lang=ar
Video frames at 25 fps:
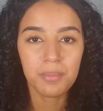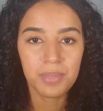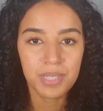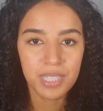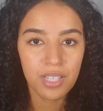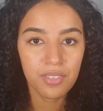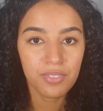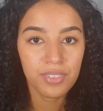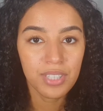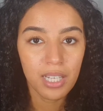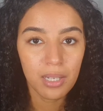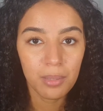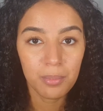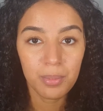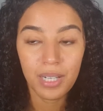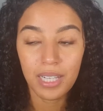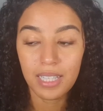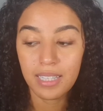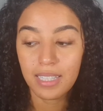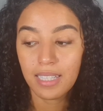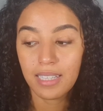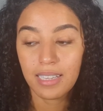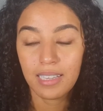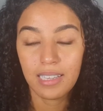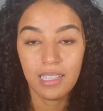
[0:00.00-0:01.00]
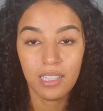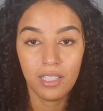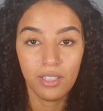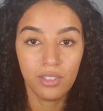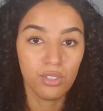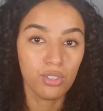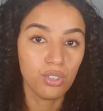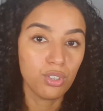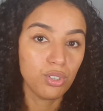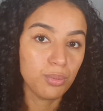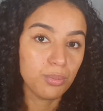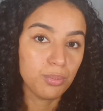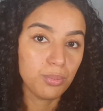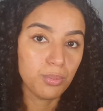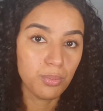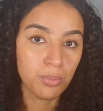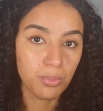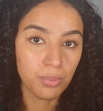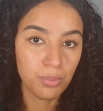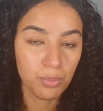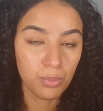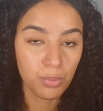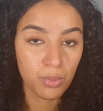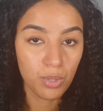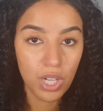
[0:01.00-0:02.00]
بزاف ديال البراندات اللي
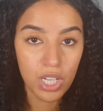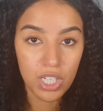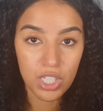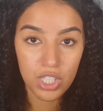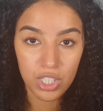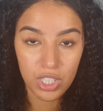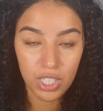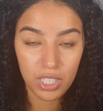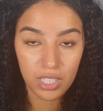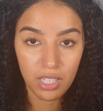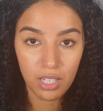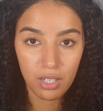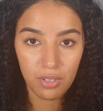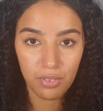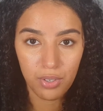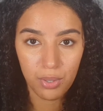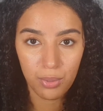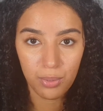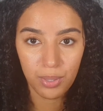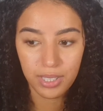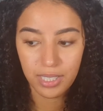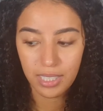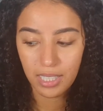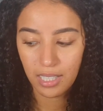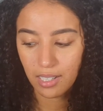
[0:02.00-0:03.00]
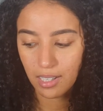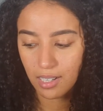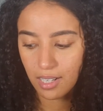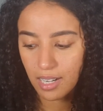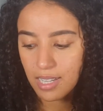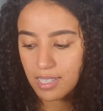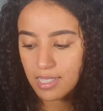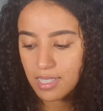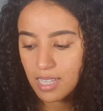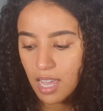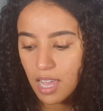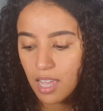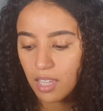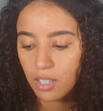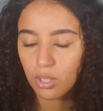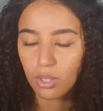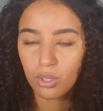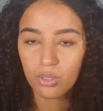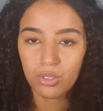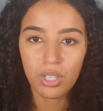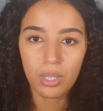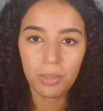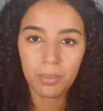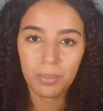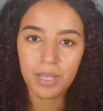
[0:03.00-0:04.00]
عندهم مقشر ديال الفروه ديال الراس
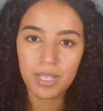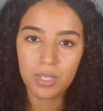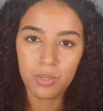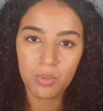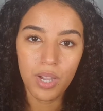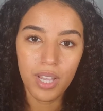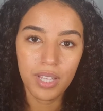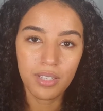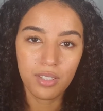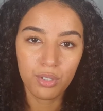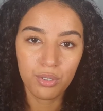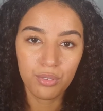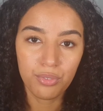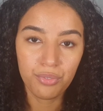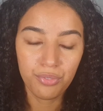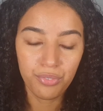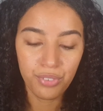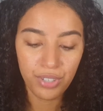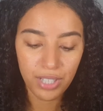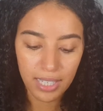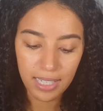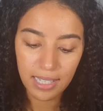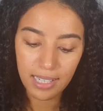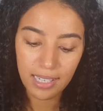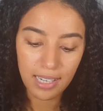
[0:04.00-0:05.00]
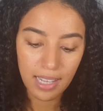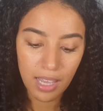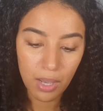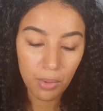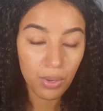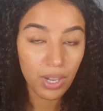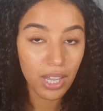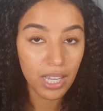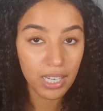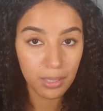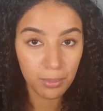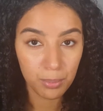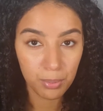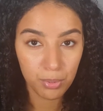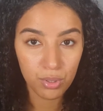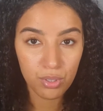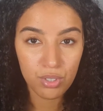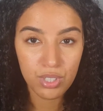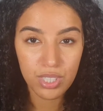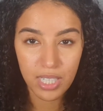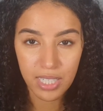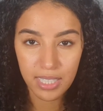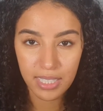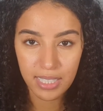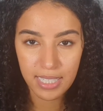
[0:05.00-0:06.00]
خذوا البنات واحد يكون فيه
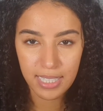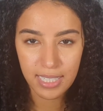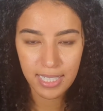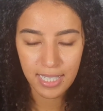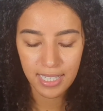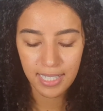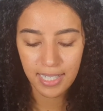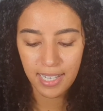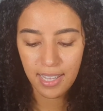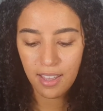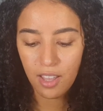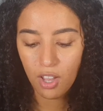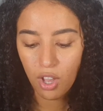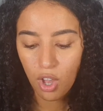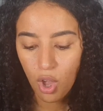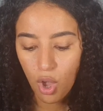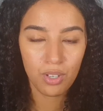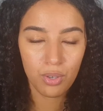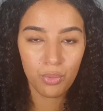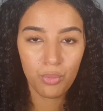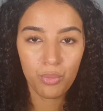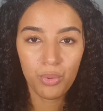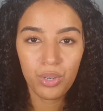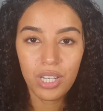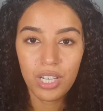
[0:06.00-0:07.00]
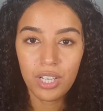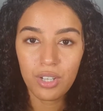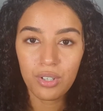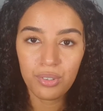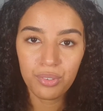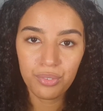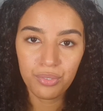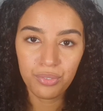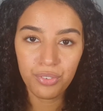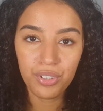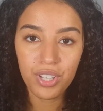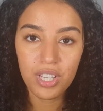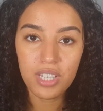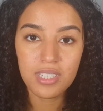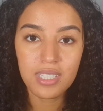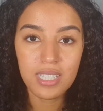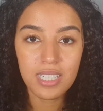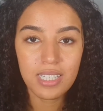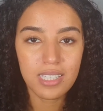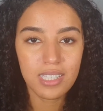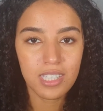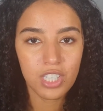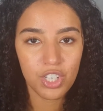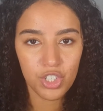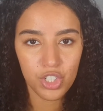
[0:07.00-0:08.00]
الاوكاليبتوس يعني النعناع ولا يكون فيه
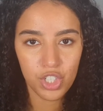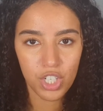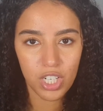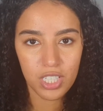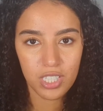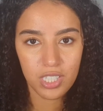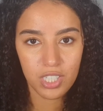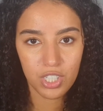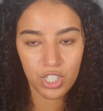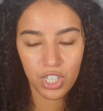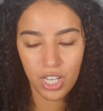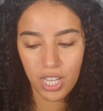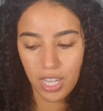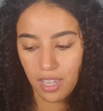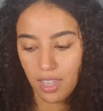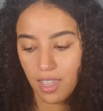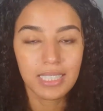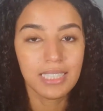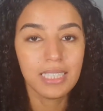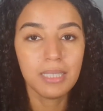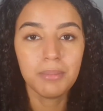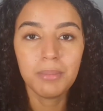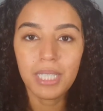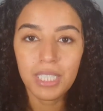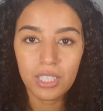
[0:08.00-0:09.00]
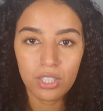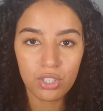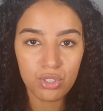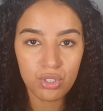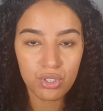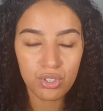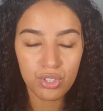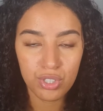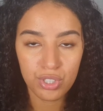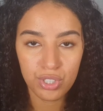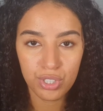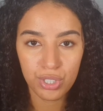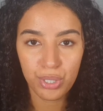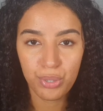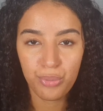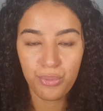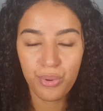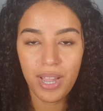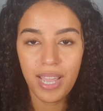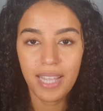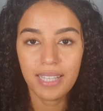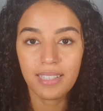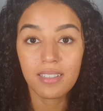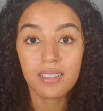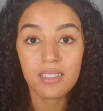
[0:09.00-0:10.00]
زيت شجره الشاي يا ما قدرتوش تشري
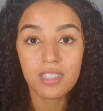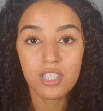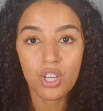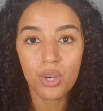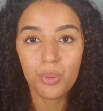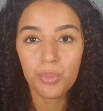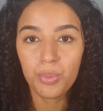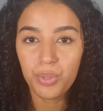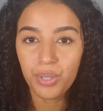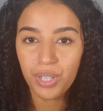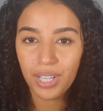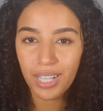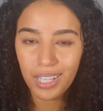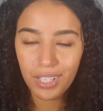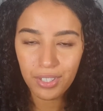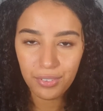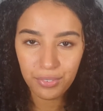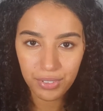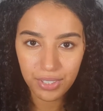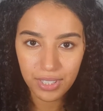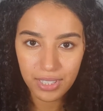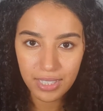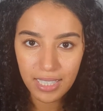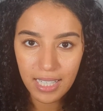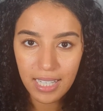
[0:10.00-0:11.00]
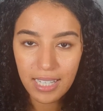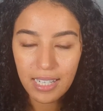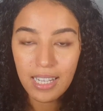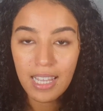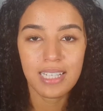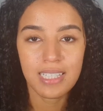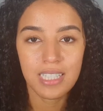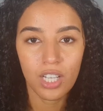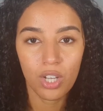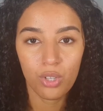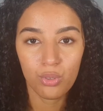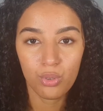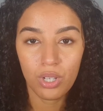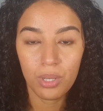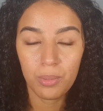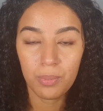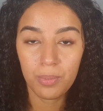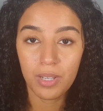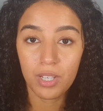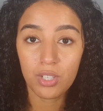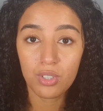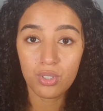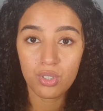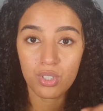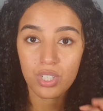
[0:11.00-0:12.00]
واحد صابوه غير في الدار تاخذوا
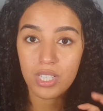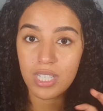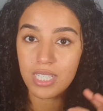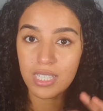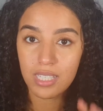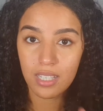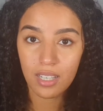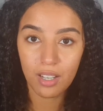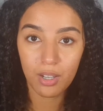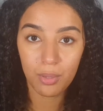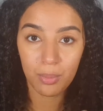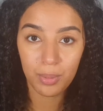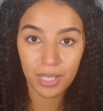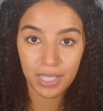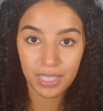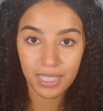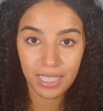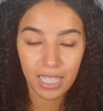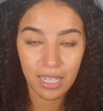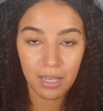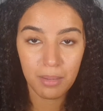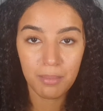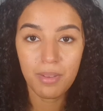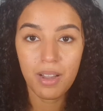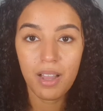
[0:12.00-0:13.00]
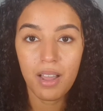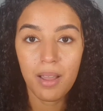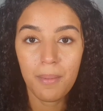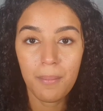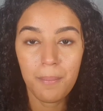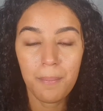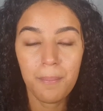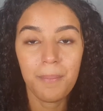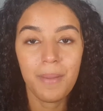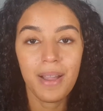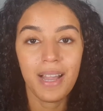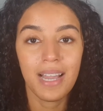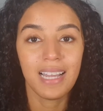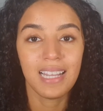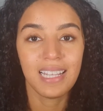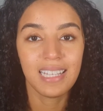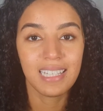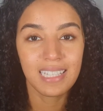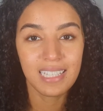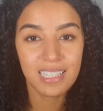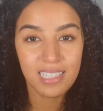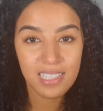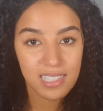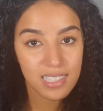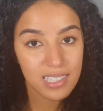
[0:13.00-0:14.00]
البنات جوج كيسان كبار ديال الماء مع
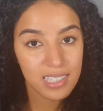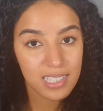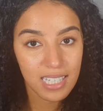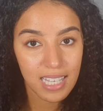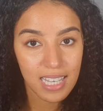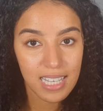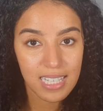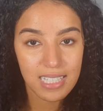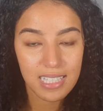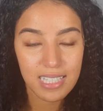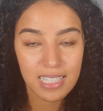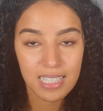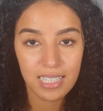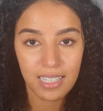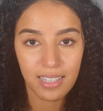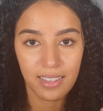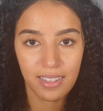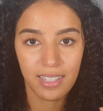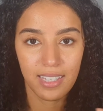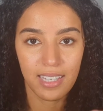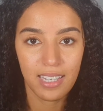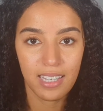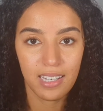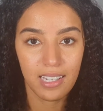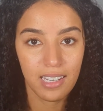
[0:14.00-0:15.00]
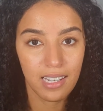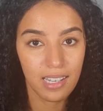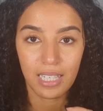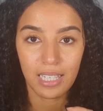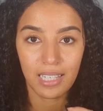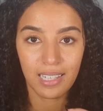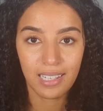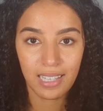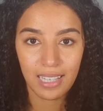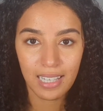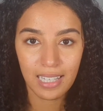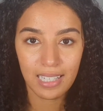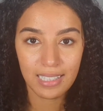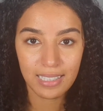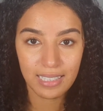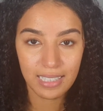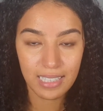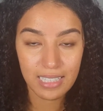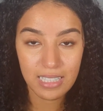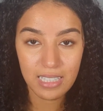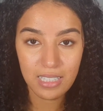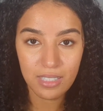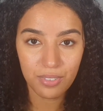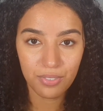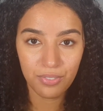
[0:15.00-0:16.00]
نص كاس ديال الخل
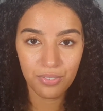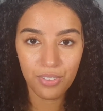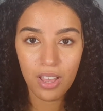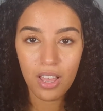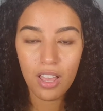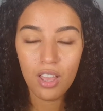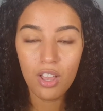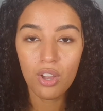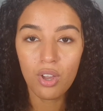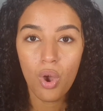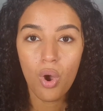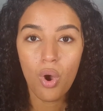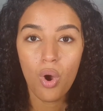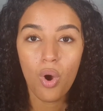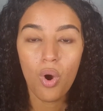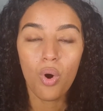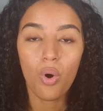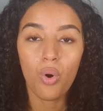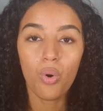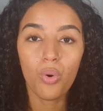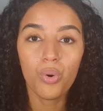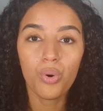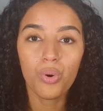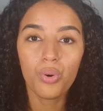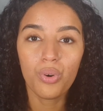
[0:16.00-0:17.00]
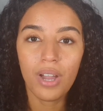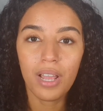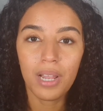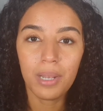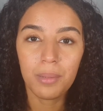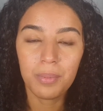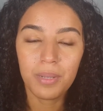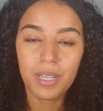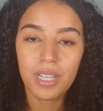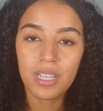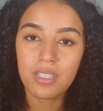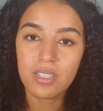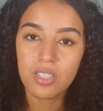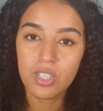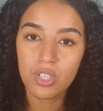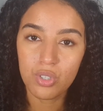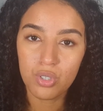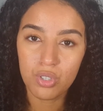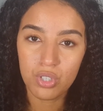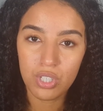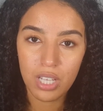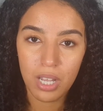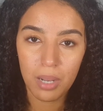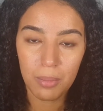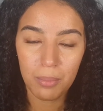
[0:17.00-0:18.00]
ديال التفاح والبنات شي
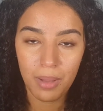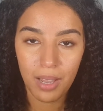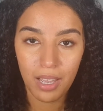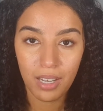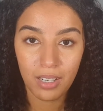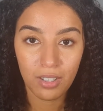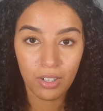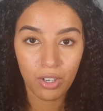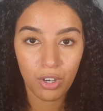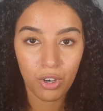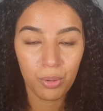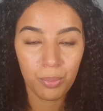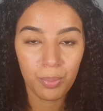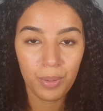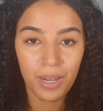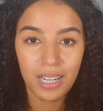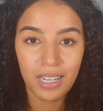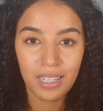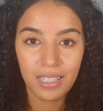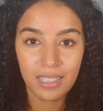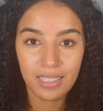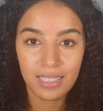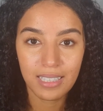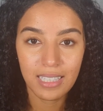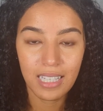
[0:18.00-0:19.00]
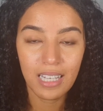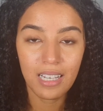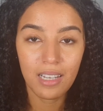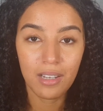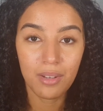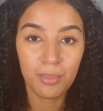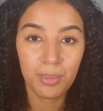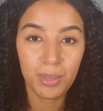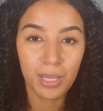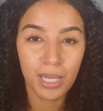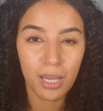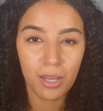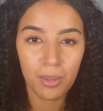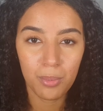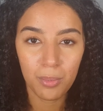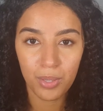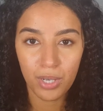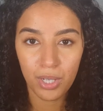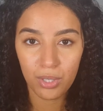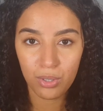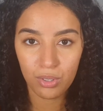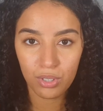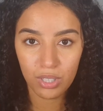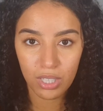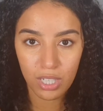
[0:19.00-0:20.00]
جوج ديال المعالق كبار ديال
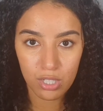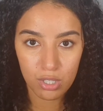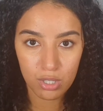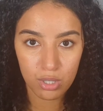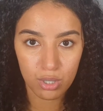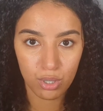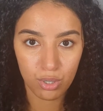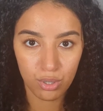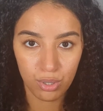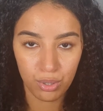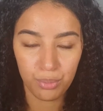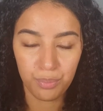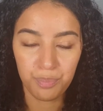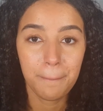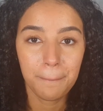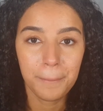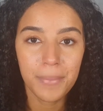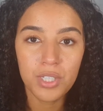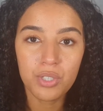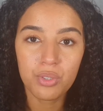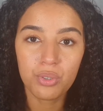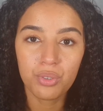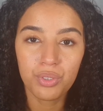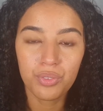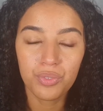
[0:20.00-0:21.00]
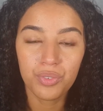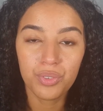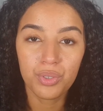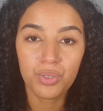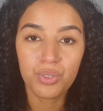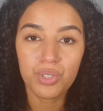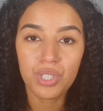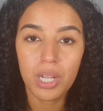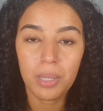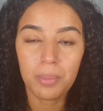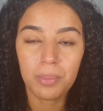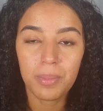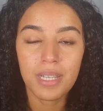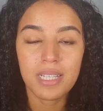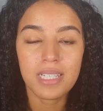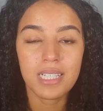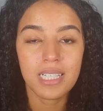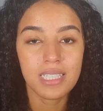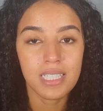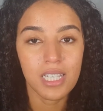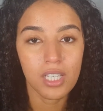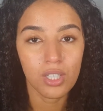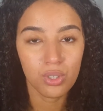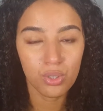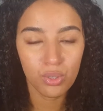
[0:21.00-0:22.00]
البيكربونات ديال الصوديوم ملي تكونوا في الدوش البنات
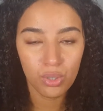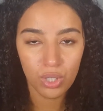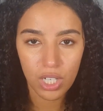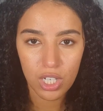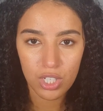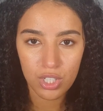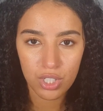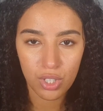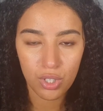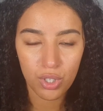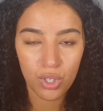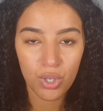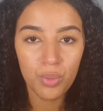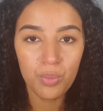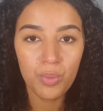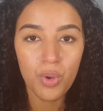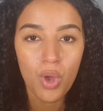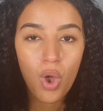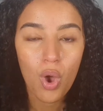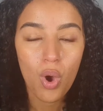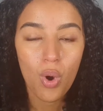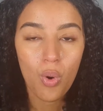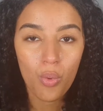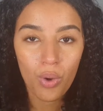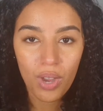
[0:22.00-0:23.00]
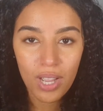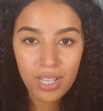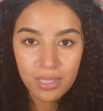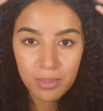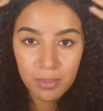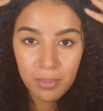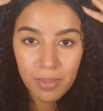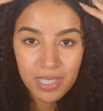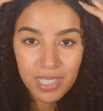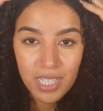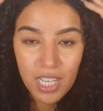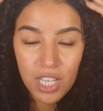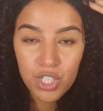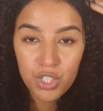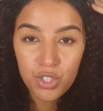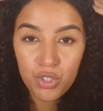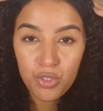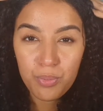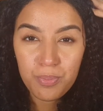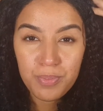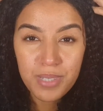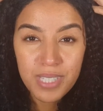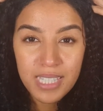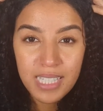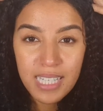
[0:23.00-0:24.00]
كتحطوا على شعركم
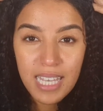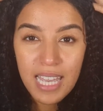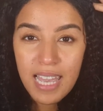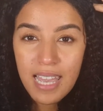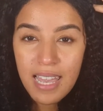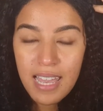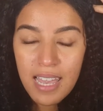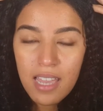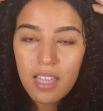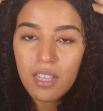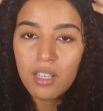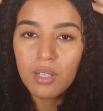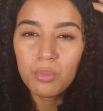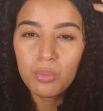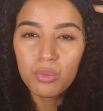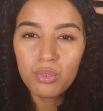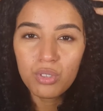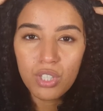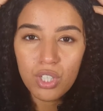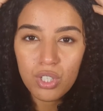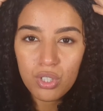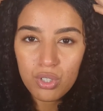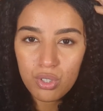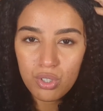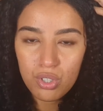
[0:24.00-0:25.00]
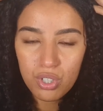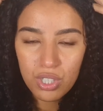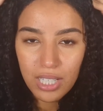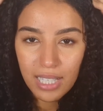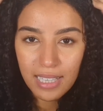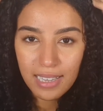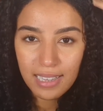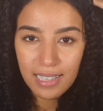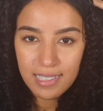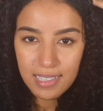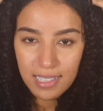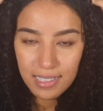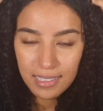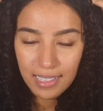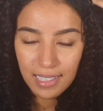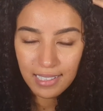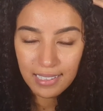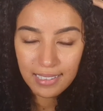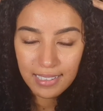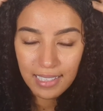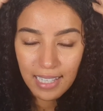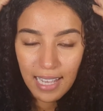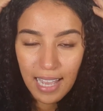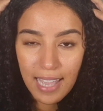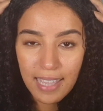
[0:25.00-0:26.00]
وكتمساجيو مزيان لمده جوج ديال ثلاثه ديال
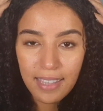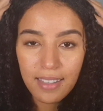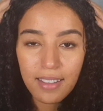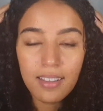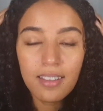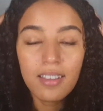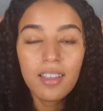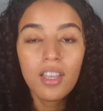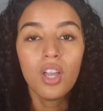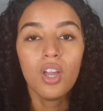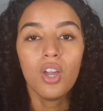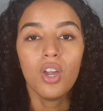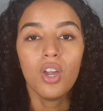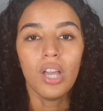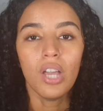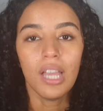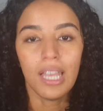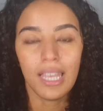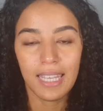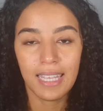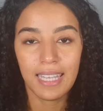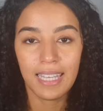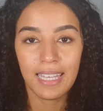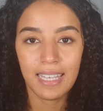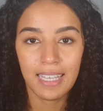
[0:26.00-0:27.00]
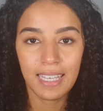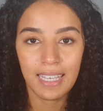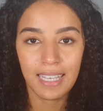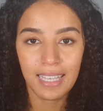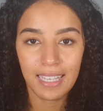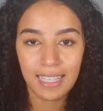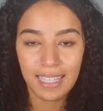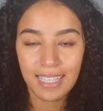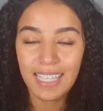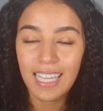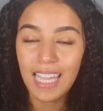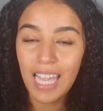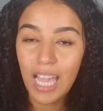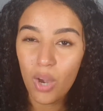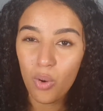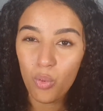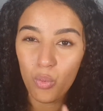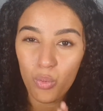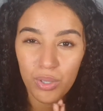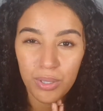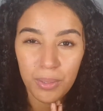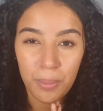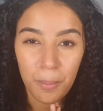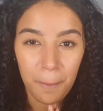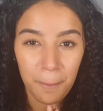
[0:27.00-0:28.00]
الدقائق إيه،
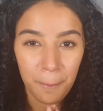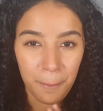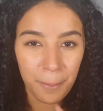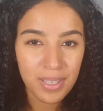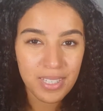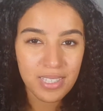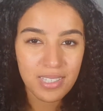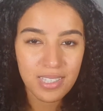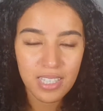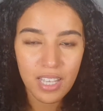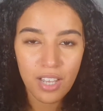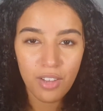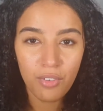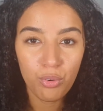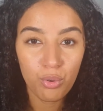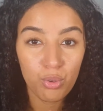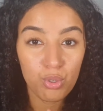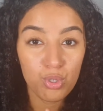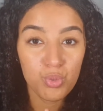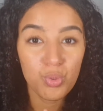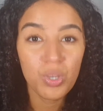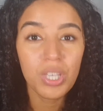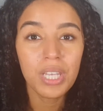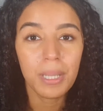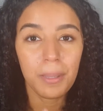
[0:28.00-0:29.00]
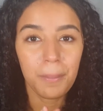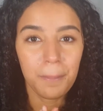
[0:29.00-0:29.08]
كيعاون بزاف وزوين